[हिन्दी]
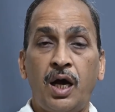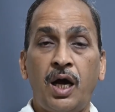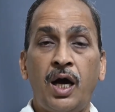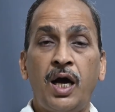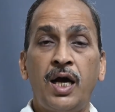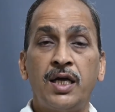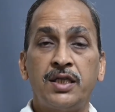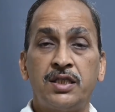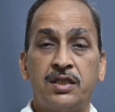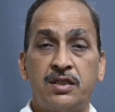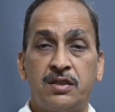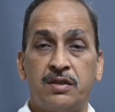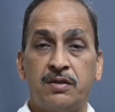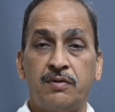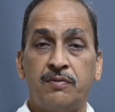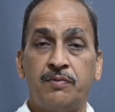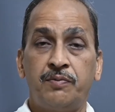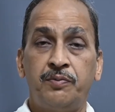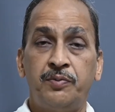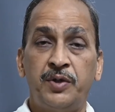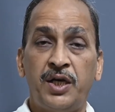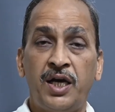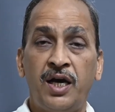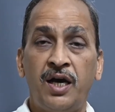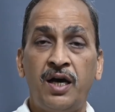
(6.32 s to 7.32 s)
आज
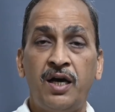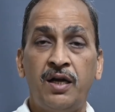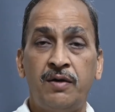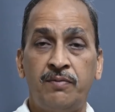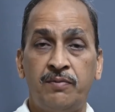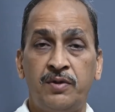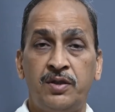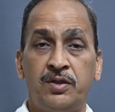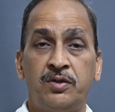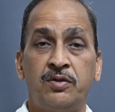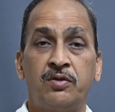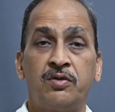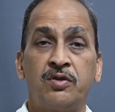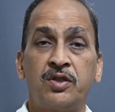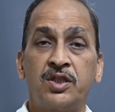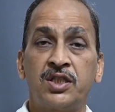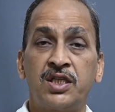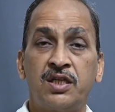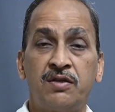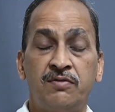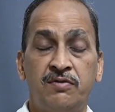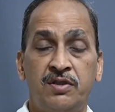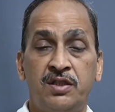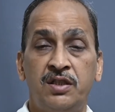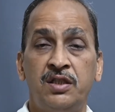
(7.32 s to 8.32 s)
बिहार में जो
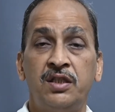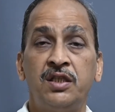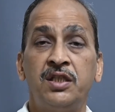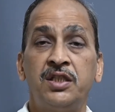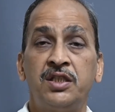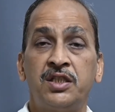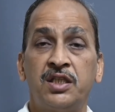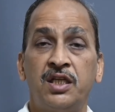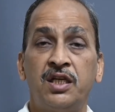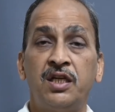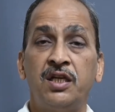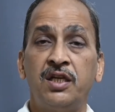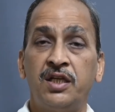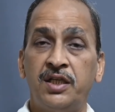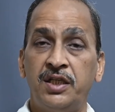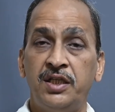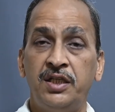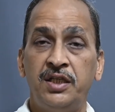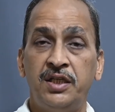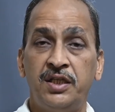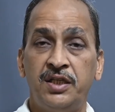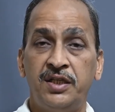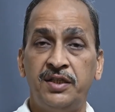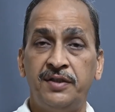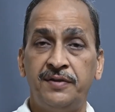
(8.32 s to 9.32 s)
नशाबंदी चल रही
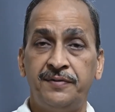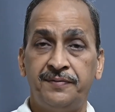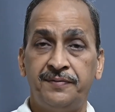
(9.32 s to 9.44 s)
है